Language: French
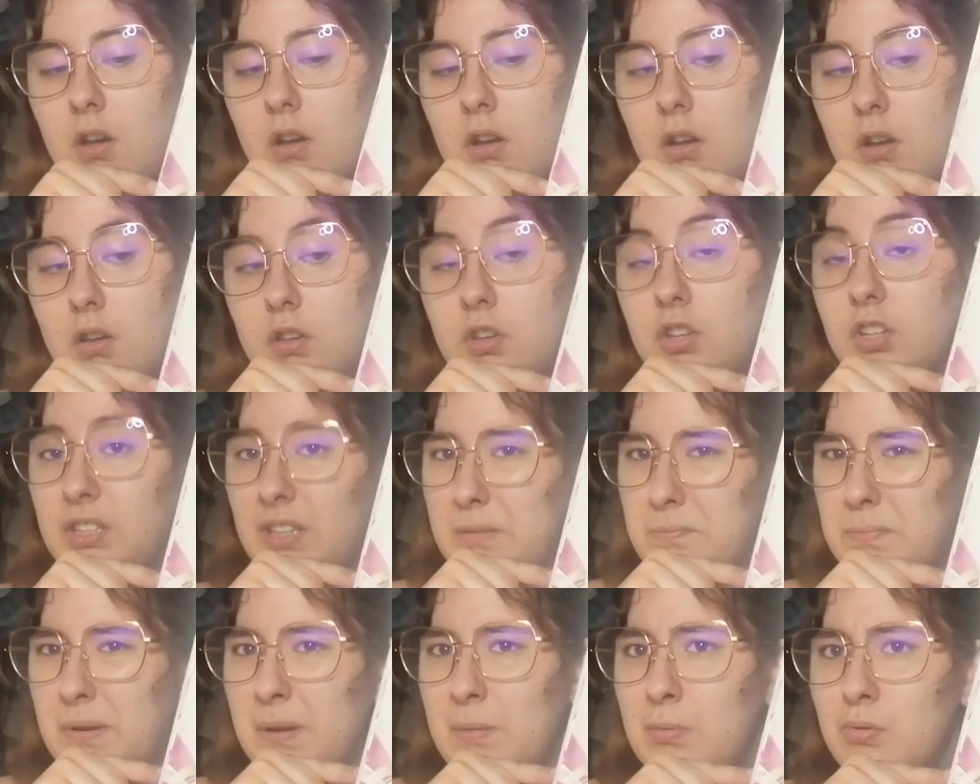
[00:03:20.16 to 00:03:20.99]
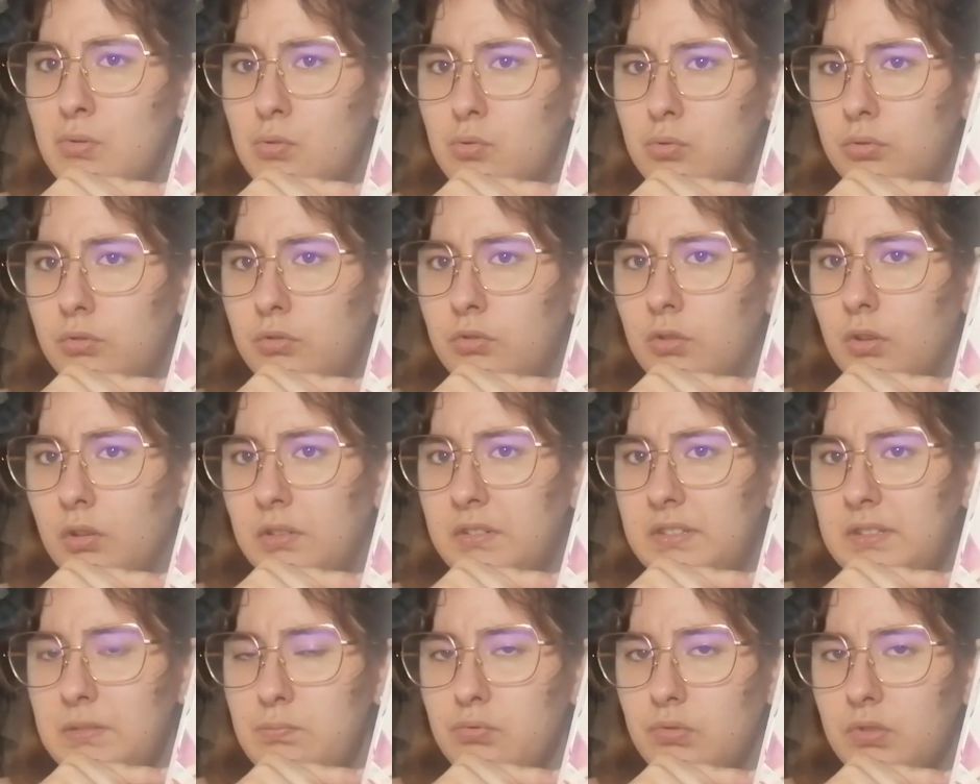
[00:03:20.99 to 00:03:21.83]
Euh, il n'y y en a pas beaucoup de
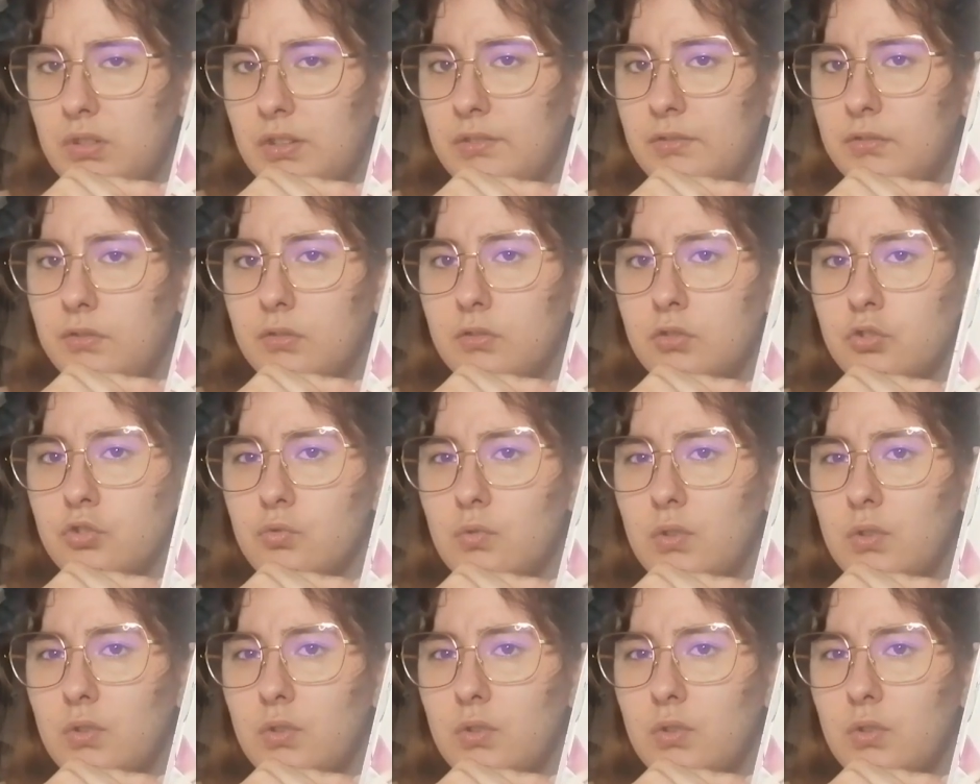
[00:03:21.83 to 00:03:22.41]
sorties pour l'instant,